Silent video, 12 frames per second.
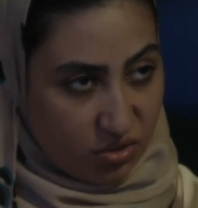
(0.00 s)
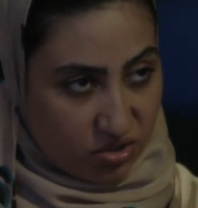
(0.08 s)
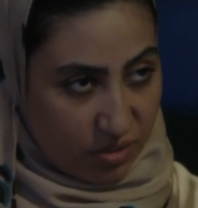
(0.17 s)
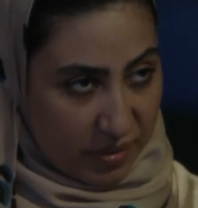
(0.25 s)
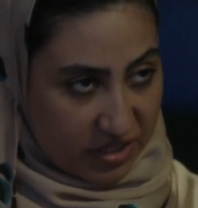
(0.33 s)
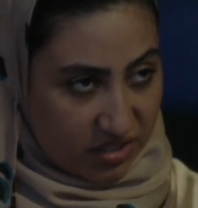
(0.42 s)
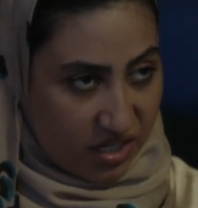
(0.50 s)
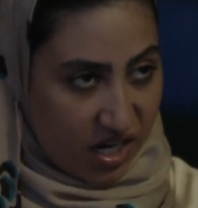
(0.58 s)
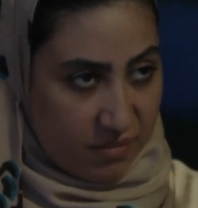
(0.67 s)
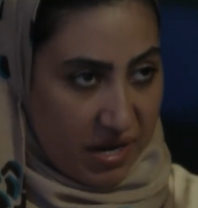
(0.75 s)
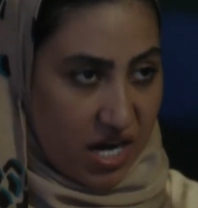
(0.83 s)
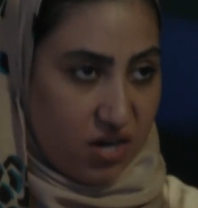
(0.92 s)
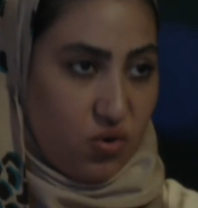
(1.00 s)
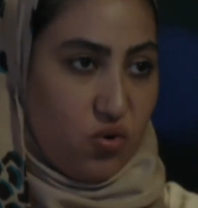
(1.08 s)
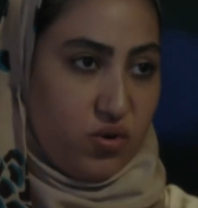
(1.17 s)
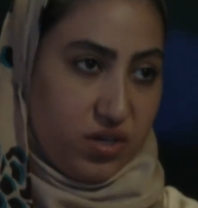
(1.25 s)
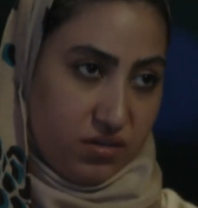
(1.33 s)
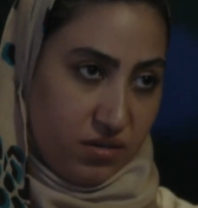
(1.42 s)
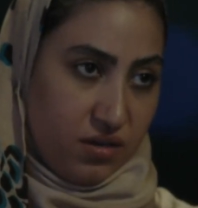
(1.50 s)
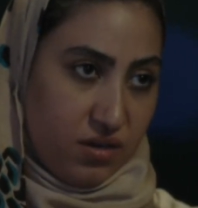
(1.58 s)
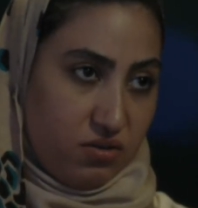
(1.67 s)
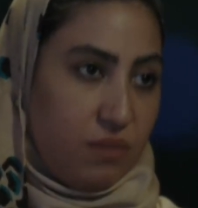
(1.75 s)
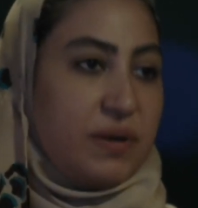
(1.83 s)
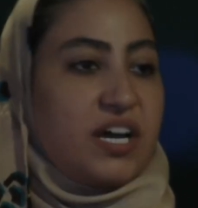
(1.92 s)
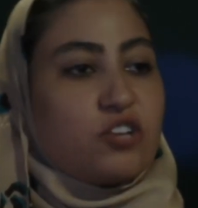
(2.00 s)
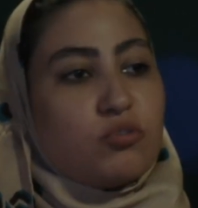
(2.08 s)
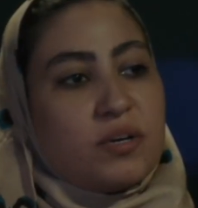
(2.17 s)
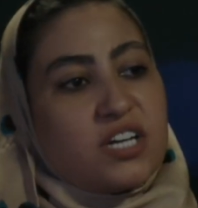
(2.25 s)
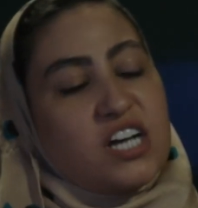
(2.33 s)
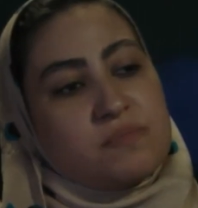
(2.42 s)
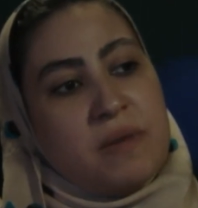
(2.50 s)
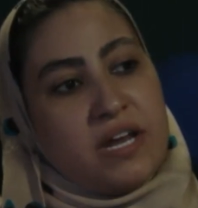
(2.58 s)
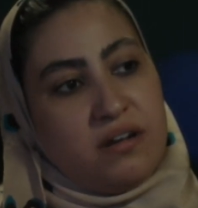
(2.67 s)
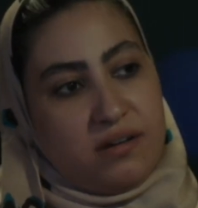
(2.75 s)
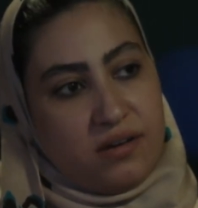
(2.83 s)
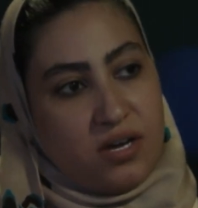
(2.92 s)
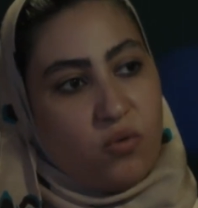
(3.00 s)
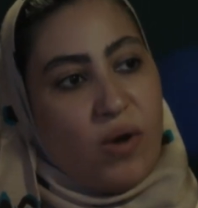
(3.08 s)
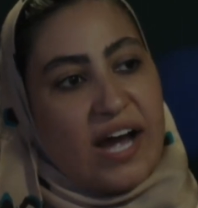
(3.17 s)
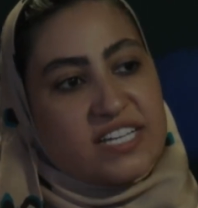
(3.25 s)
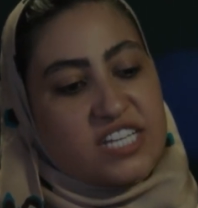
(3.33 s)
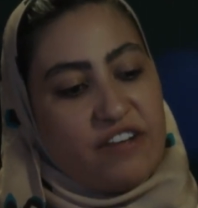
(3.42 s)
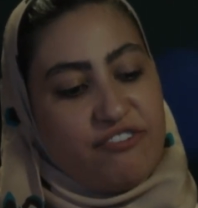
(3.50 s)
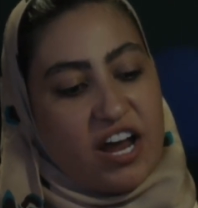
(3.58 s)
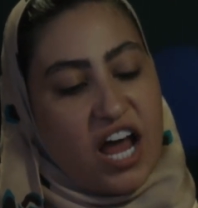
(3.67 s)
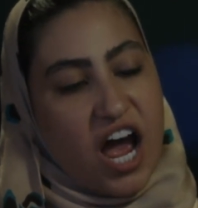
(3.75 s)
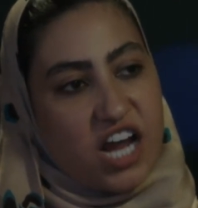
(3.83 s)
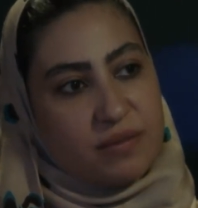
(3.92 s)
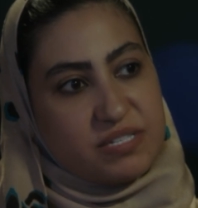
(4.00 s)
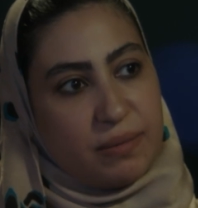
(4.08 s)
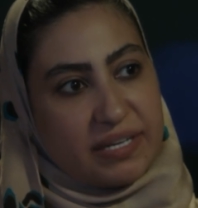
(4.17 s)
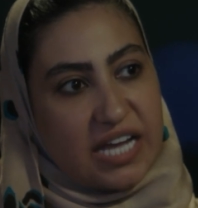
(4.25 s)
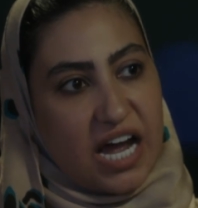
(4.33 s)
نور تبقى ضد نعيمه يا اخويا هو من كده متغاظ منها وعايز لفلاء اي مصيبه